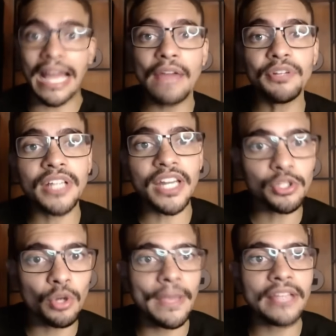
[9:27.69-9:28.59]
Aí os caras
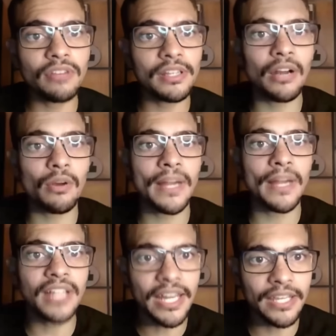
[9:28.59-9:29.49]
começam a olhar com mais
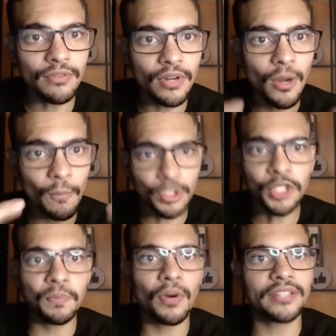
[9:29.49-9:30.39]
carinho pro
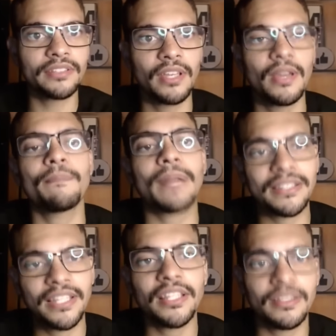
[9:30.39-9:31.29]
esporte, para
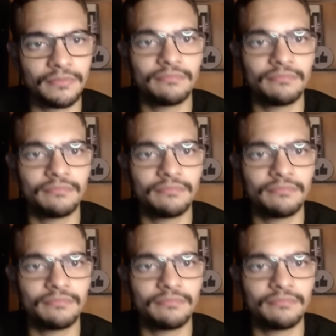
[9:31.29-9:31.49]
ter